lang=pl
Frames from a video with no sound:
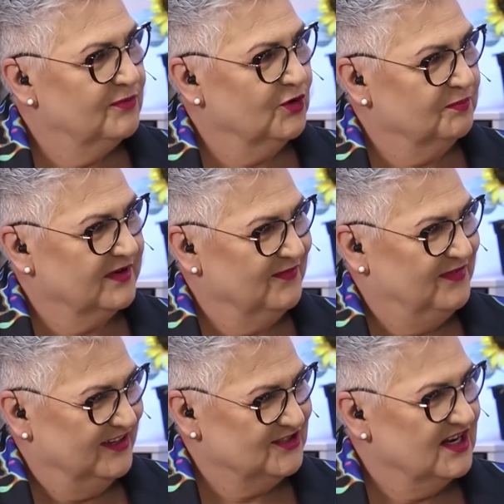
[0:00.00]
próbkę,
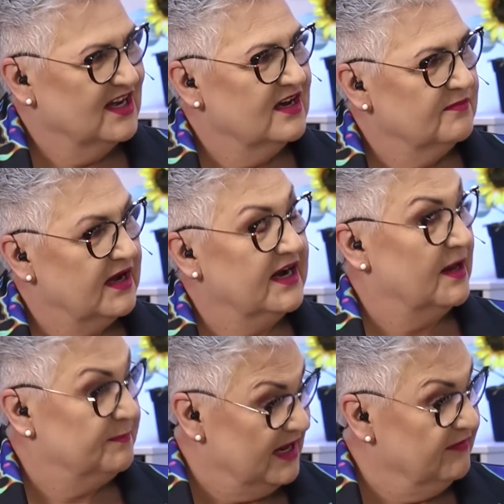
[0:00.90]
wiesz. Próbkę.
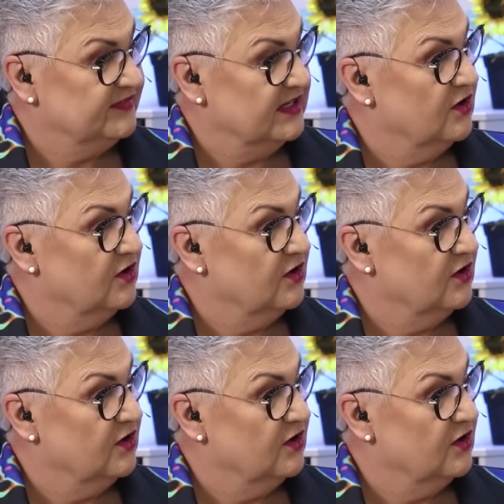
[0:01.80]
Ale naprawdę